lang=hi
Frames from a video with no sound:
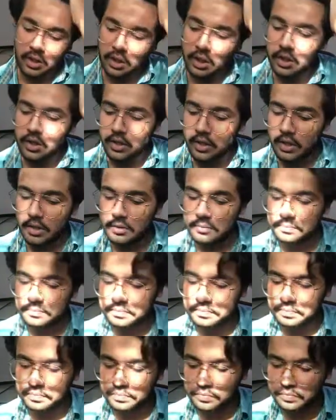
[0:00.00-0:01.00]
बिल्ड कर रहे
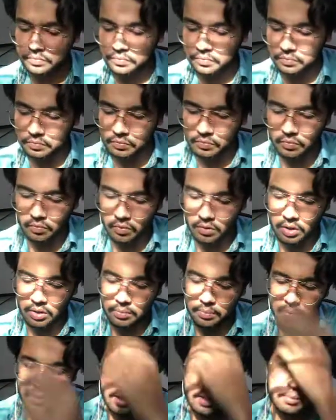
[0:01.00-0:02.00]
हैं
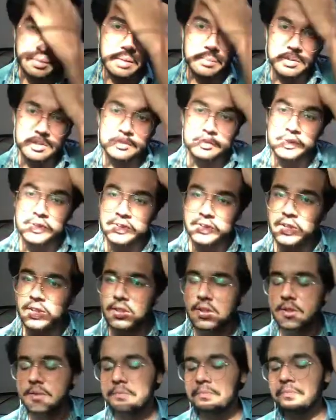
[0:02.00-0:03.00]
पहले हमारे पास
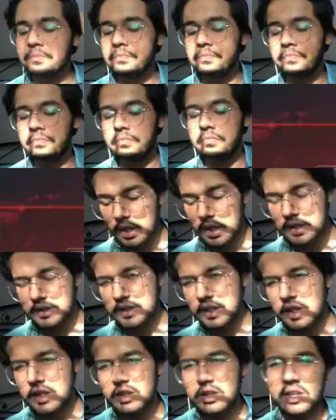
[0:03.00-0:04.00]
पिस्टल थी
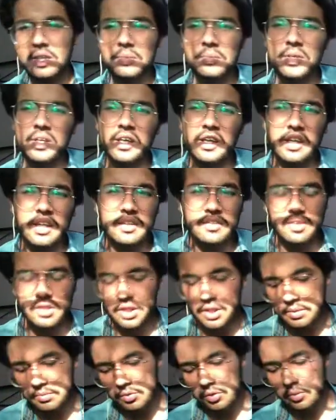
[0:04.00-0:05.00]
आसान गेम है यार
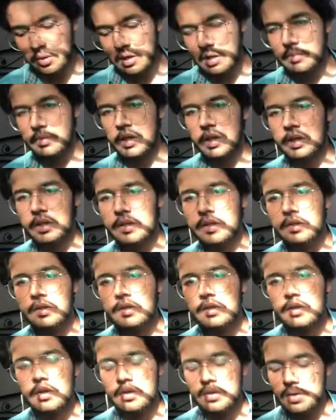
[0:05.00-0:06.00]
ऐसे गेम तुम्हारा भाई
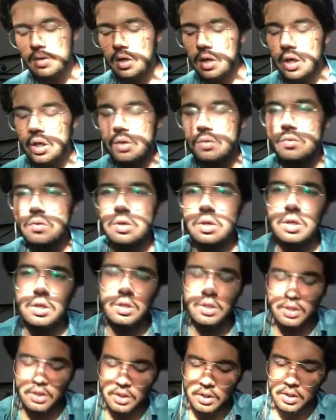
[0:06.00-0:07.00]

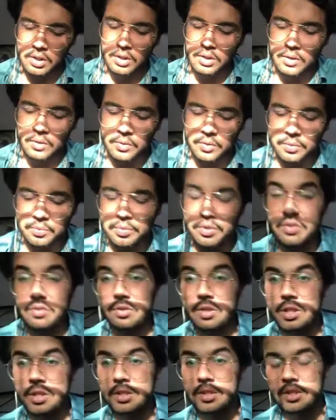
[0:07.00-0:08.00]
हलवा कोई
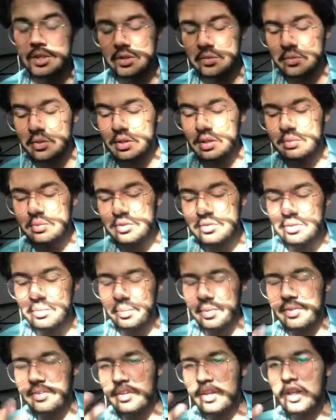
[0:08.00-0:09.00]
मसला ही नहीं है मतलब
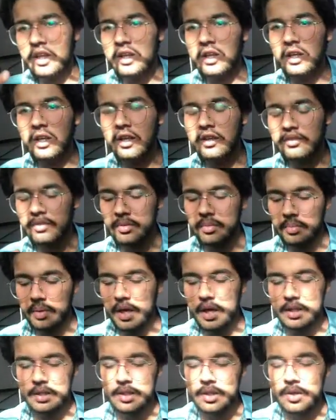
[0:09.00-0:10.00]
इसमें पज़ल नहीं है ना
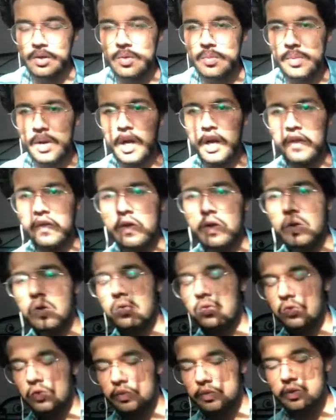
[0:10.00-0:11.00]
इसमें भागते रहो
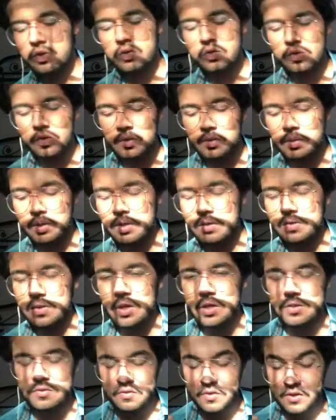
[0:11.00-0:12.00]
मारते रहो जॉम्बीज़ को
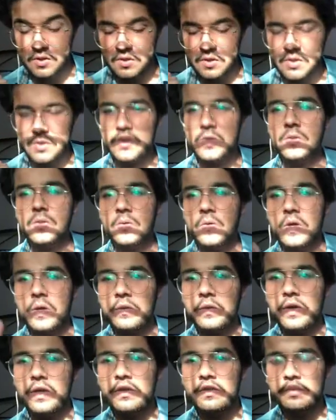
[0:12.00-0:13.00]
भाई सारी फ्रस्ट्रेशन
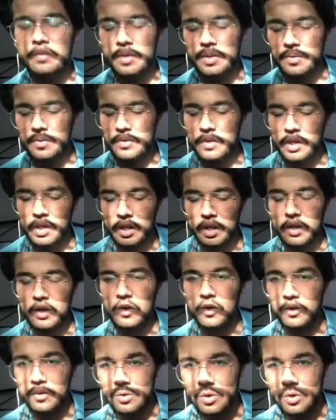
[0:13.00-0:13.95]
तुम्हारा भाई इन पर ही गुजारेगा